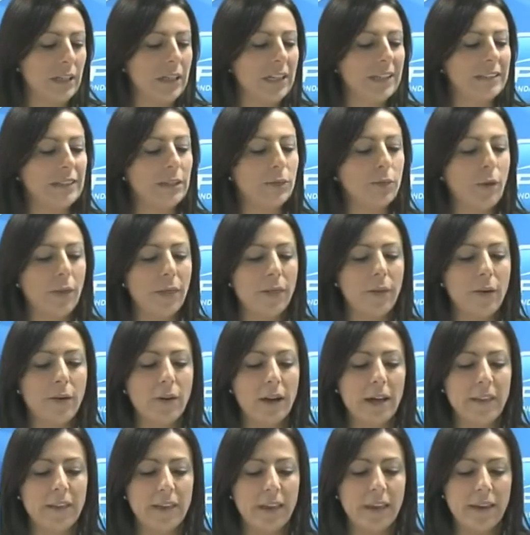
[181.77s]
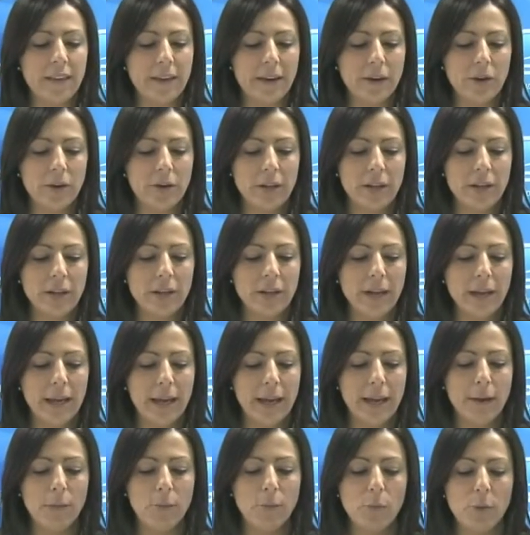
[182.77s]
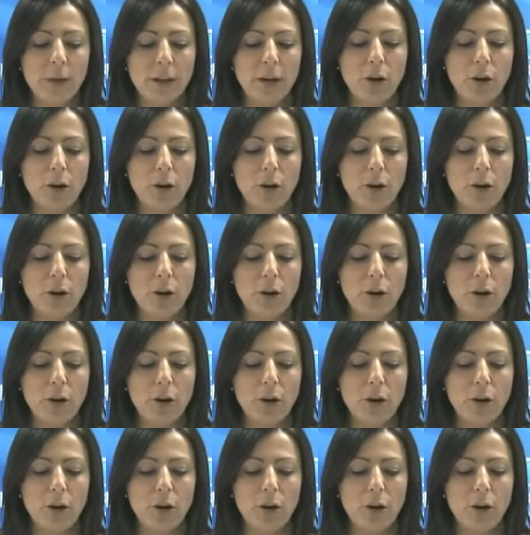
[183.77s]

La situación a día de hoy es muy